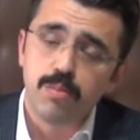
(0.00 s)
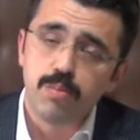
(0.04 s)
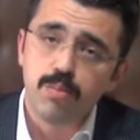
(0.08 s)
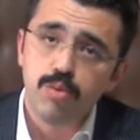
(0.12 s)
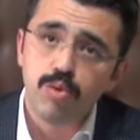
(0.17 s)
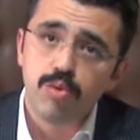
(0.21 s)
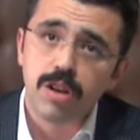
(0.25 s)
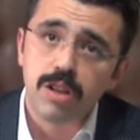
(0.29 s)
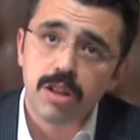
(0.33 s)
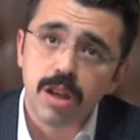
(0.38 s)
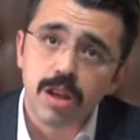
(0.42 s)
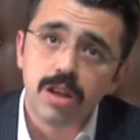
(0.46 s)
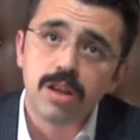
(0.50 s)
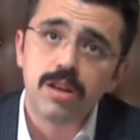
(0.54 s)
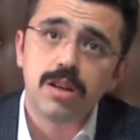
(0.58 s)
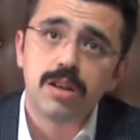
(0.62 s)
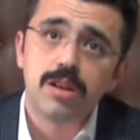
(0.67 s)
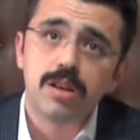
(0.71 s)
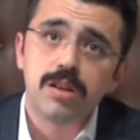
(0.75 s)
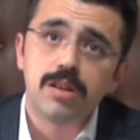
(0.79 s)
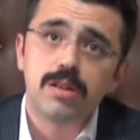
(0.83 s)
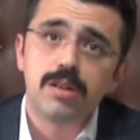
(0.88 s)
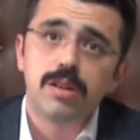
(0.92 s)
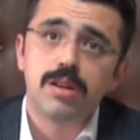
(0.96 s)
Bu vatanı
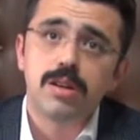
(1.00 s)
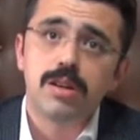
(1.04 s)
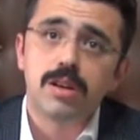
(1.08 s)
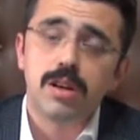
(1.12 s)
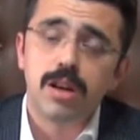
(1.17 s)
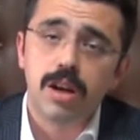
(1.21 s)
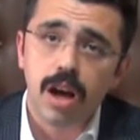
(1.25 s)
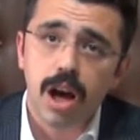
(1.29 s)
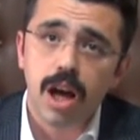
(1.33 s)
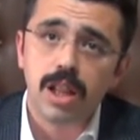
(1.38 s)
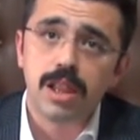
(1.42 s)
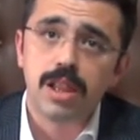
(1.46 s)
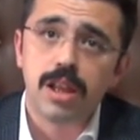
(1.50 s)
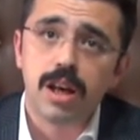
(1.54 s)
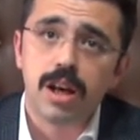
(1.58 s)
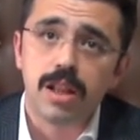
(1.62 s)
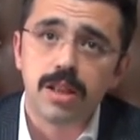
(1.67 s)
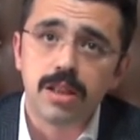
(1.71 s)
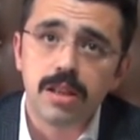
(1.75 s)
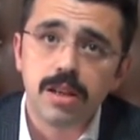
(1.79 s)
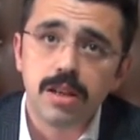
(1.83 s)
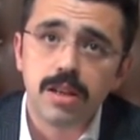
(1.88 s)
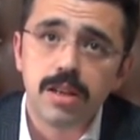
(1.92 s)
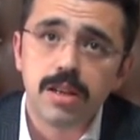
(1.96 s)
kanla
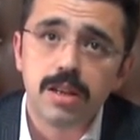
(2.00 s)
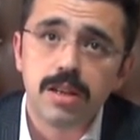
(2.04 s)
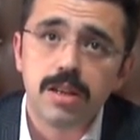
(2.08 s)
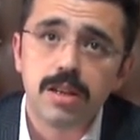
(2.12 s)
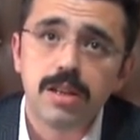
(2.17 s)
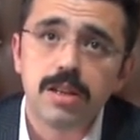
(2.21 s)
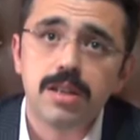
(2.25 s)
aldık.